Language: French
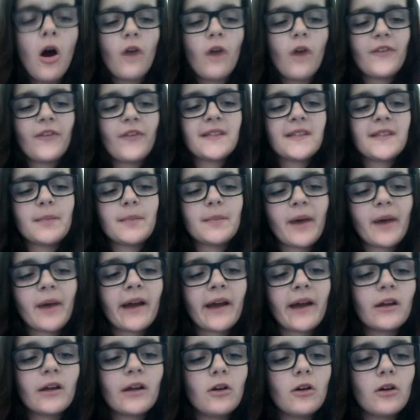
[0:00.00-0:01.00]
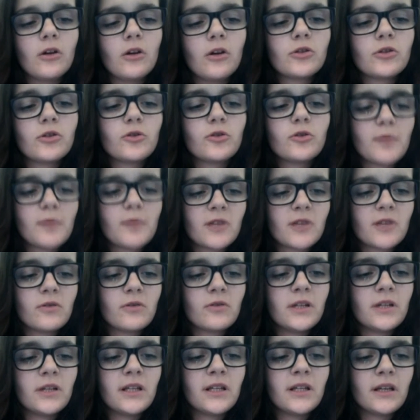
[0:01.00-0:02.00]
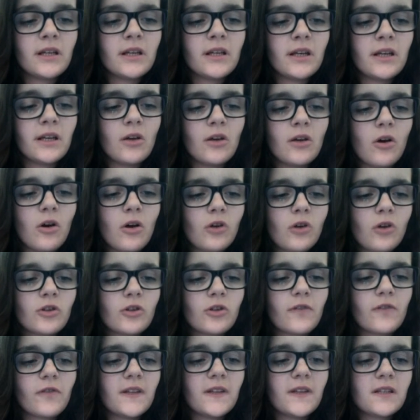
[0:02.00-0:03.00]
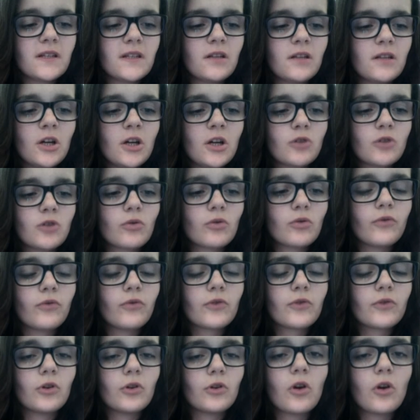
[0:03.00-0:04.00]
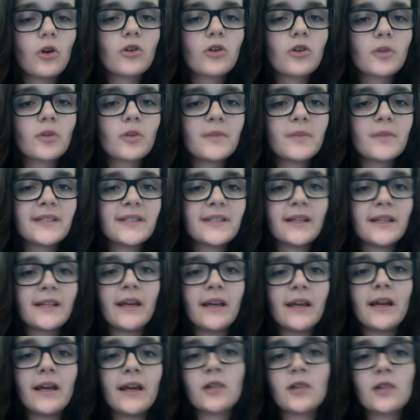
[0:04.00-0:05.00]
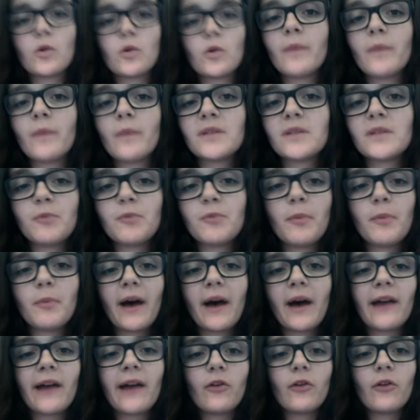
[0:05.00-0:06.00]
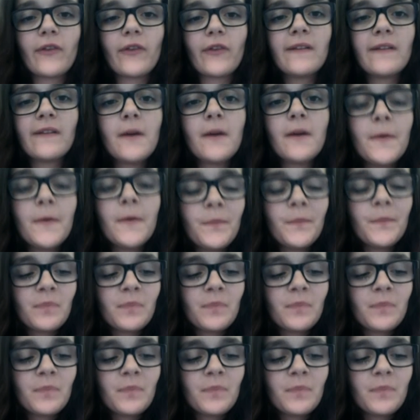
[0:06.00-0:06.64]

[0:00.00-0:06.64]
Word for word: En fait, c'est pareil, euh, Je ne suis pas jolie et Enjoy Phoenix, je trouve que dans l'ensemble, elles sont un petit peu pareilles en fait